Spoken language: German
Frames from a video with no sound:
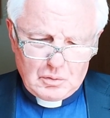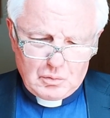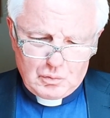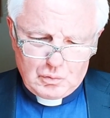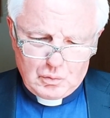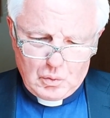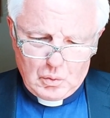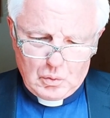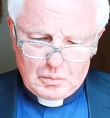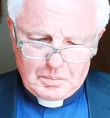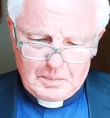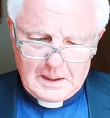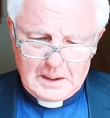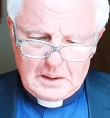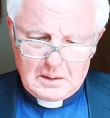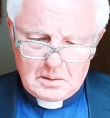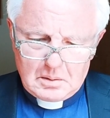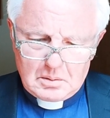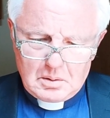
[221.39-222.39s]

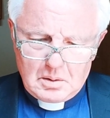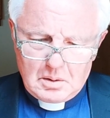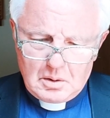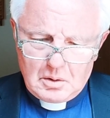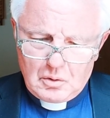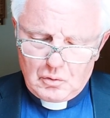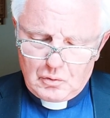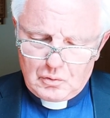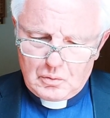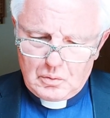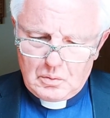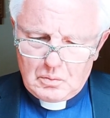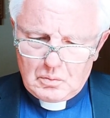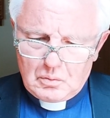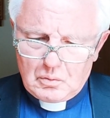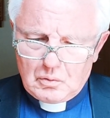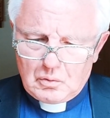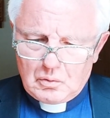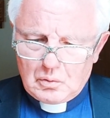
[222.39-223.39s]
Vollmacht,
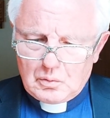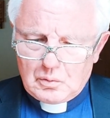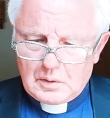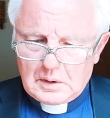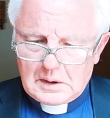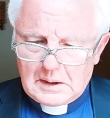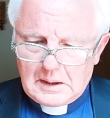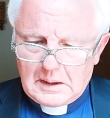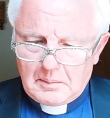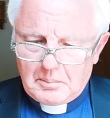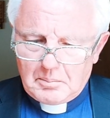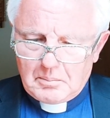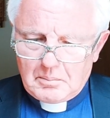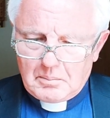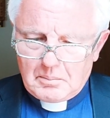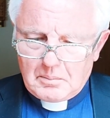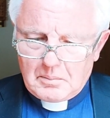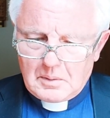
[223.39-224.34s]
Sünden zu vergeben.